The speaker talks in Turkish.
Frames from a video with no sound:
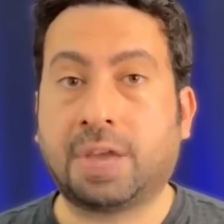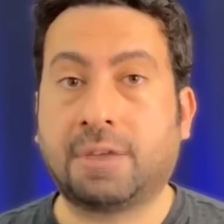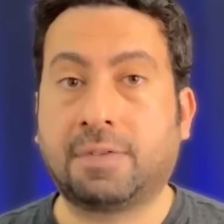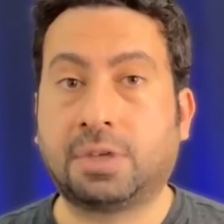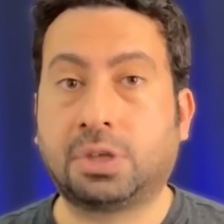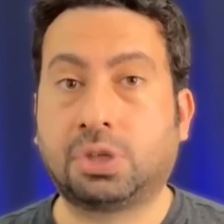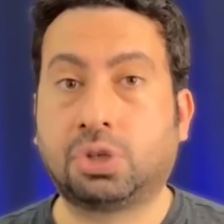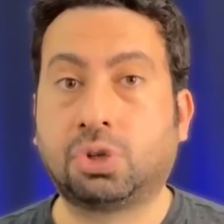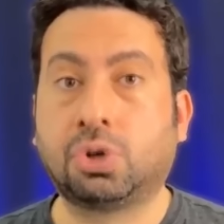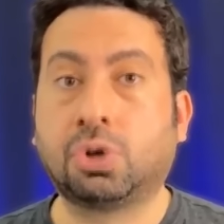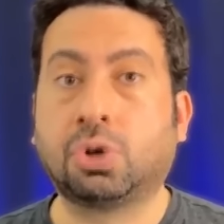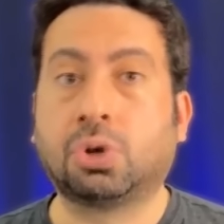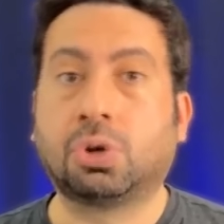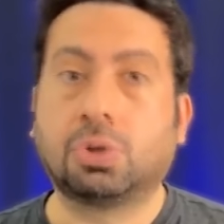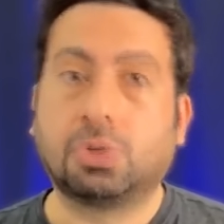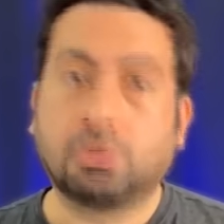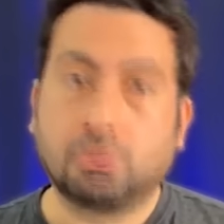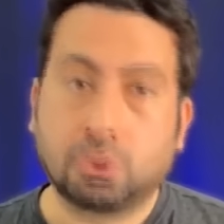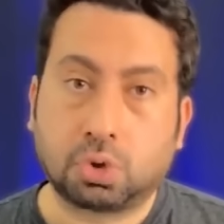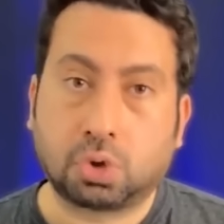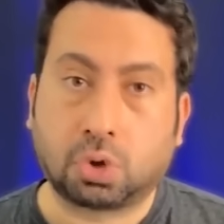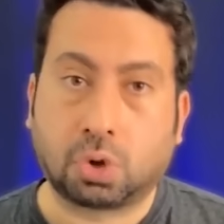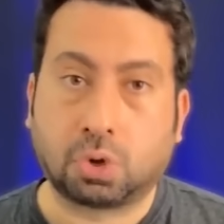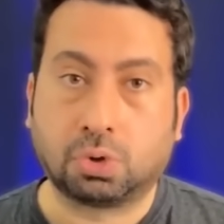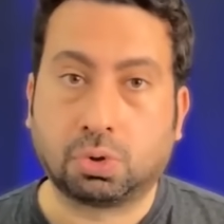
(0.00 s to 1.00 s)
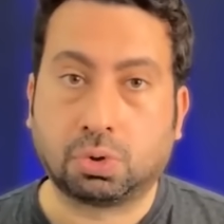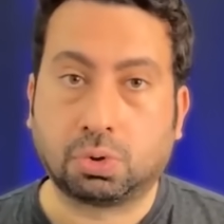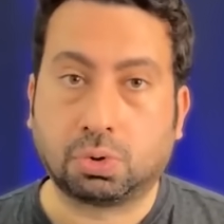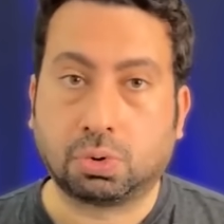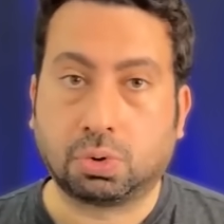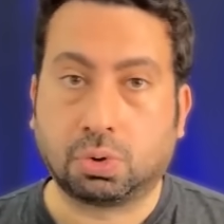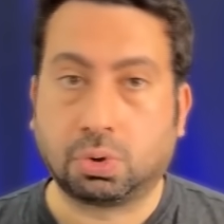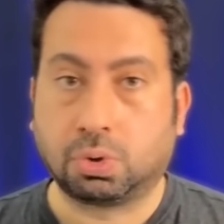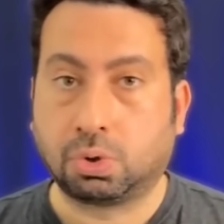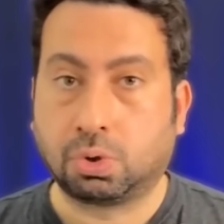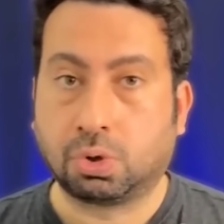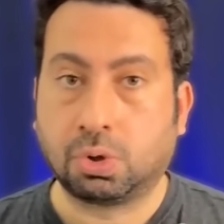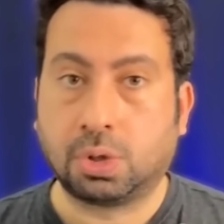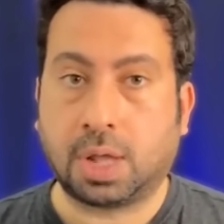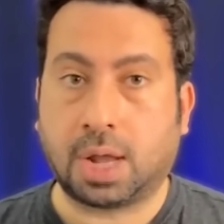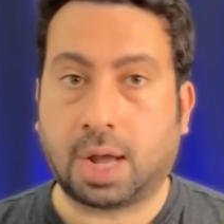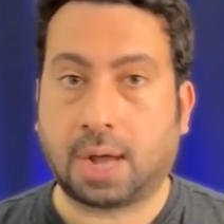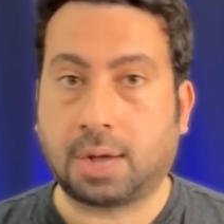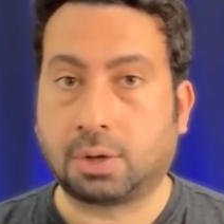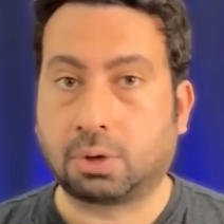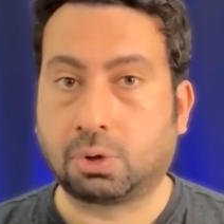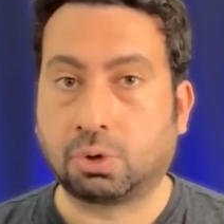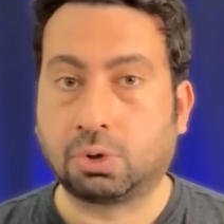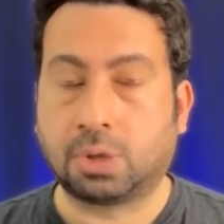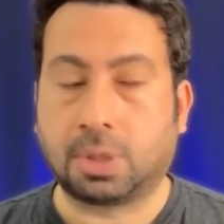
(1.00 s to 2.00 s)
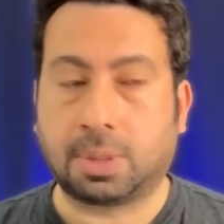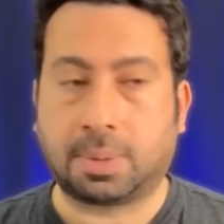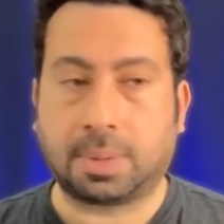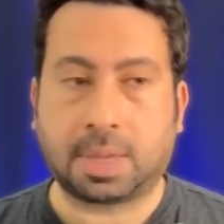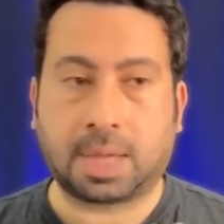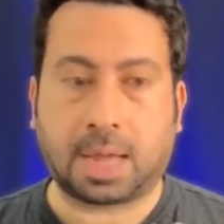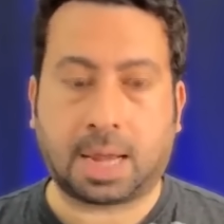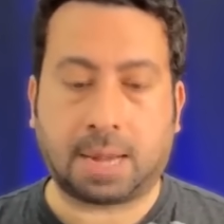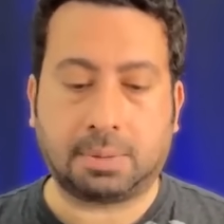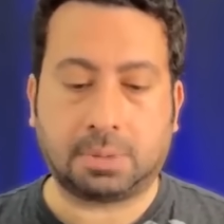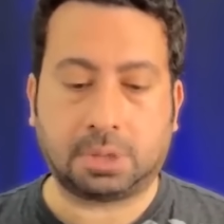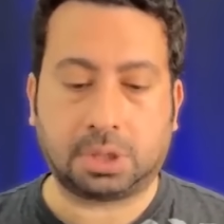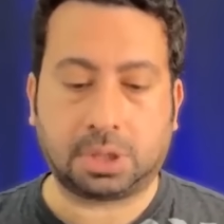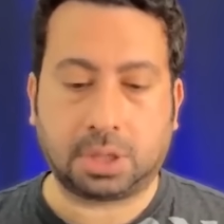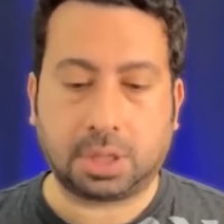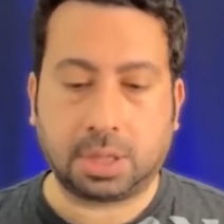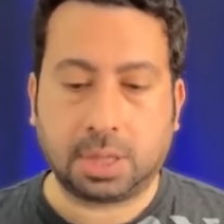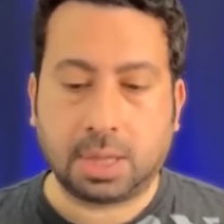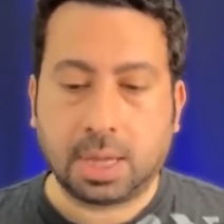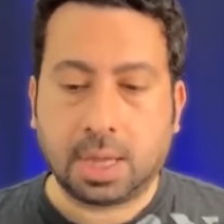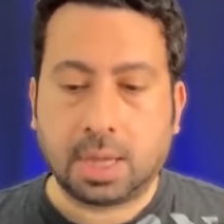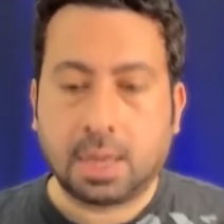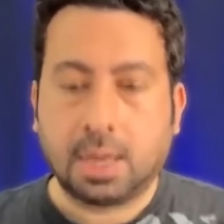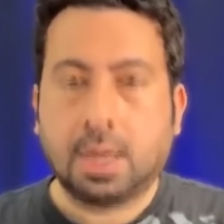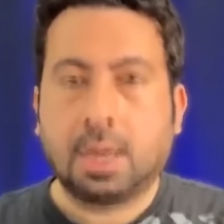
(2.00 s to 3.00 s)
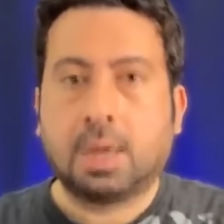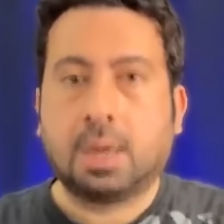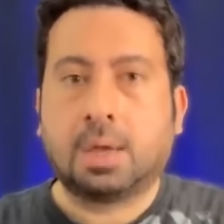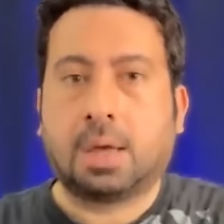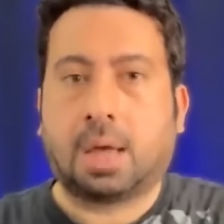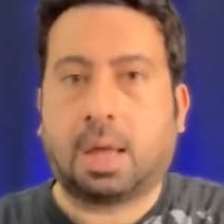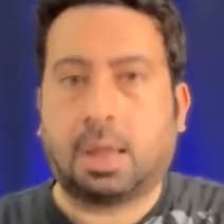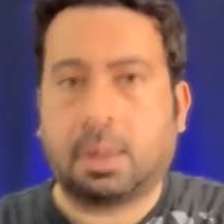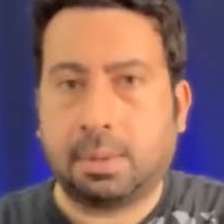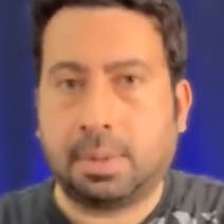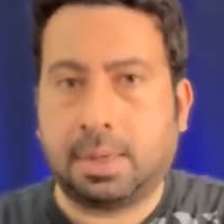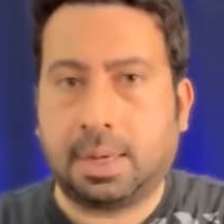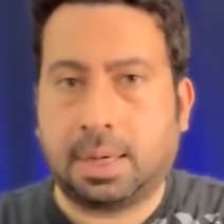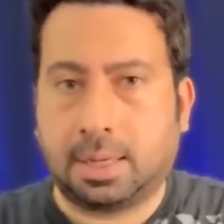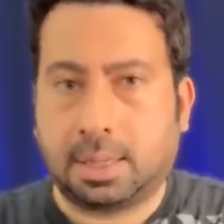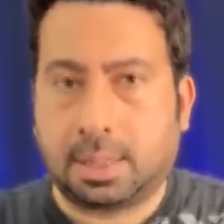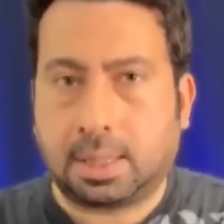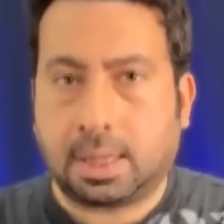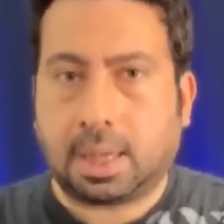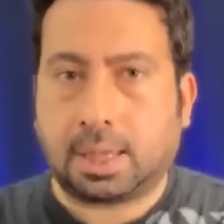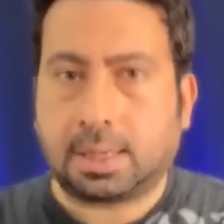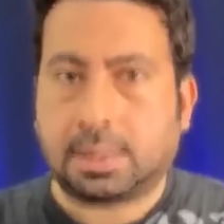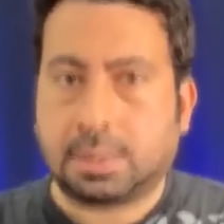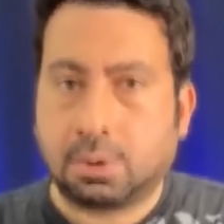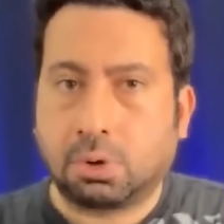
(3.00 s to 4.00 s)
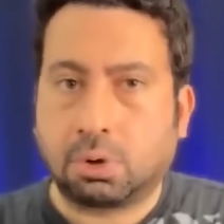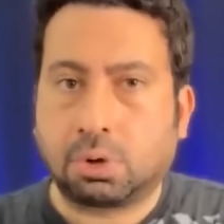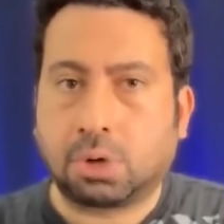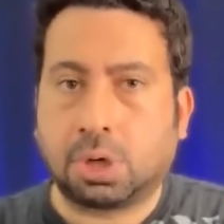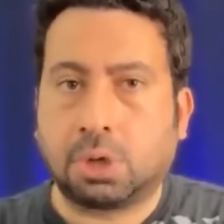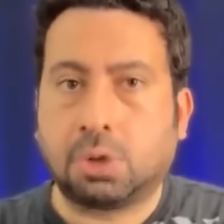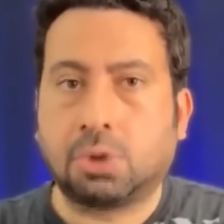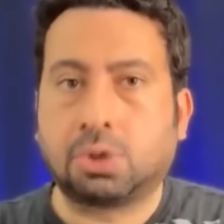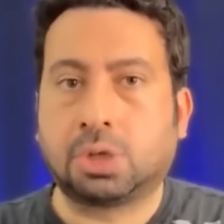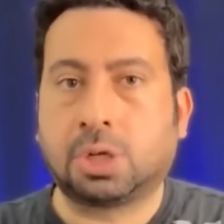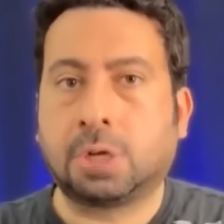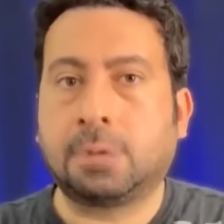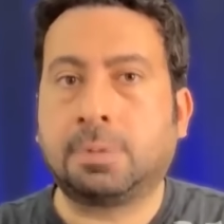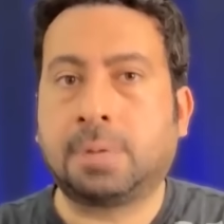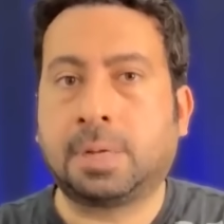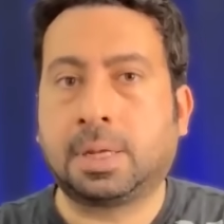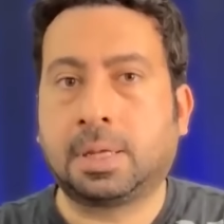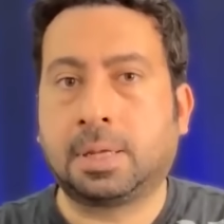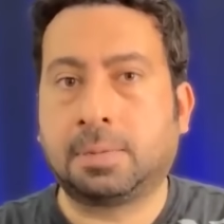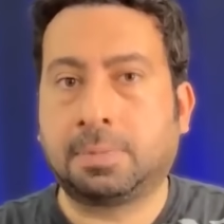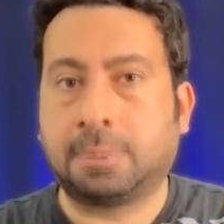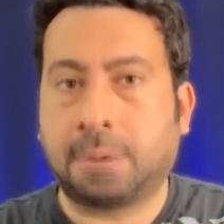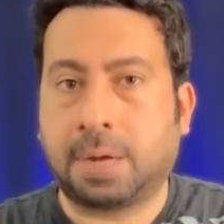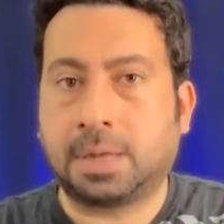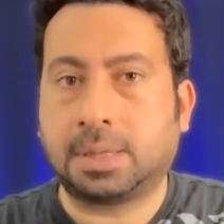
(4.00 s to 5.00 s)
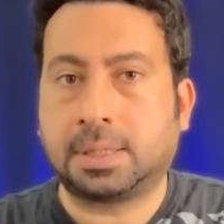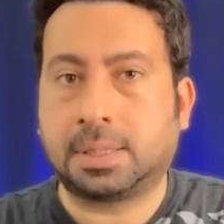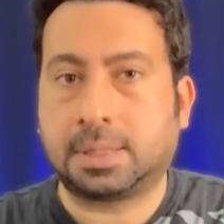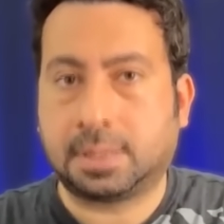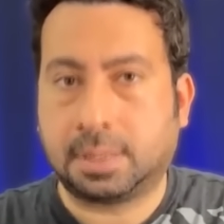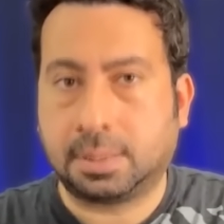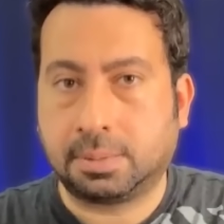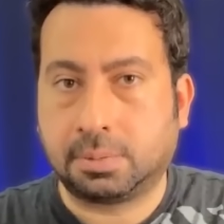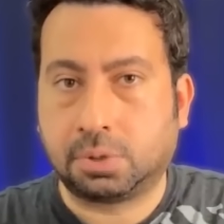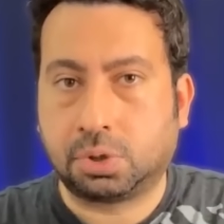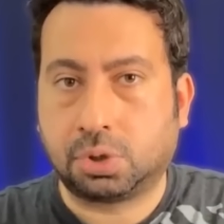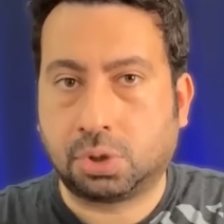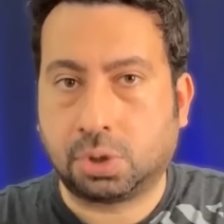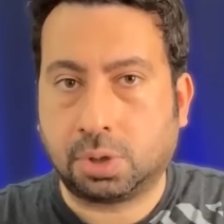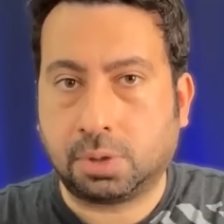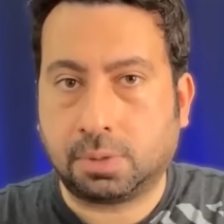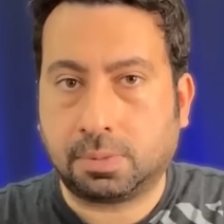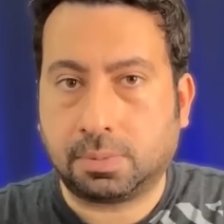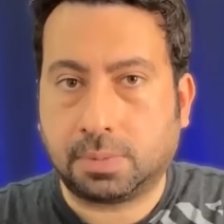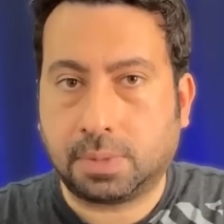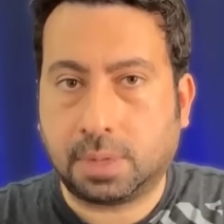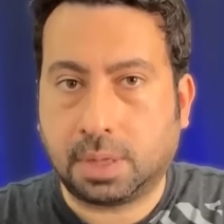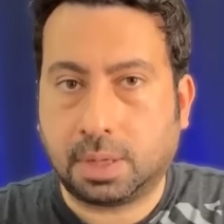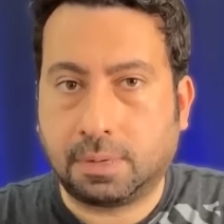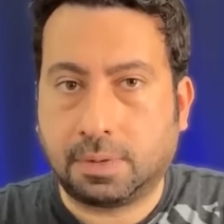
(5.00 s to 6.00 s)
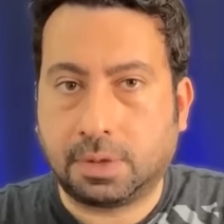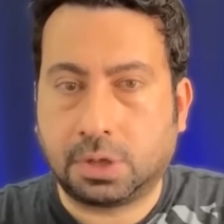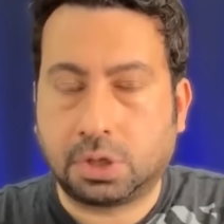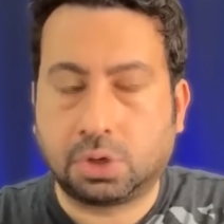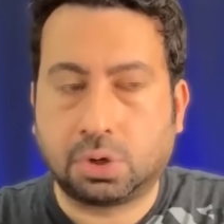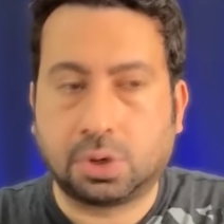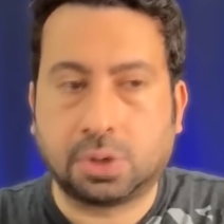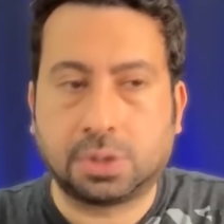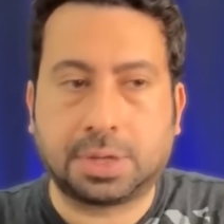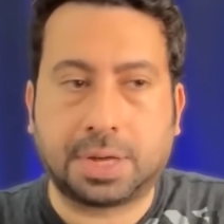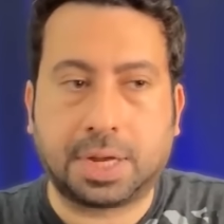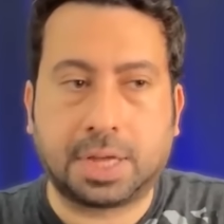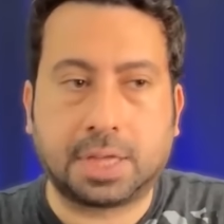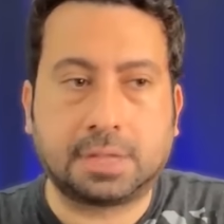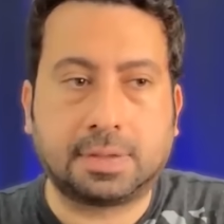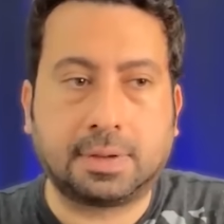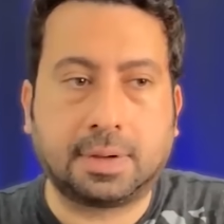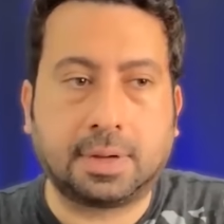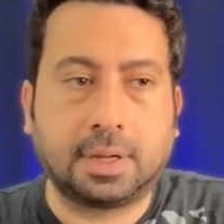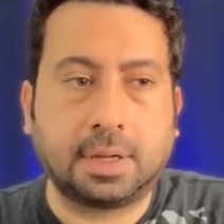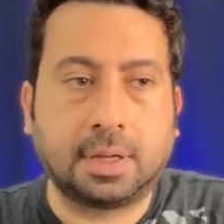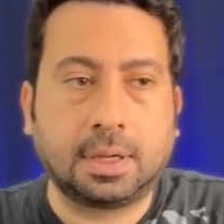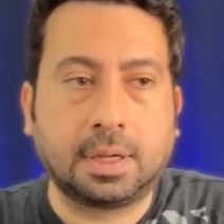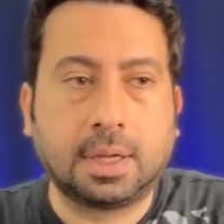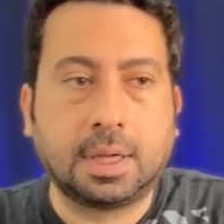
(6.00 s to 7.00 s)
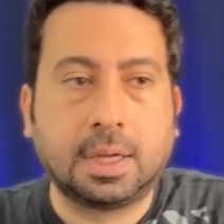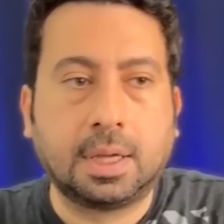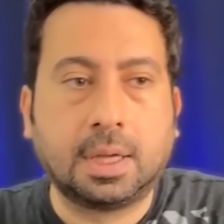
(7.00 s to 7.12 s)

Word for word: Vecino son e, günlerde gündeme gelmişti. Ama belli ki aslında Okan Hoca'nın planının parçasıymış o e, Vecino transferi.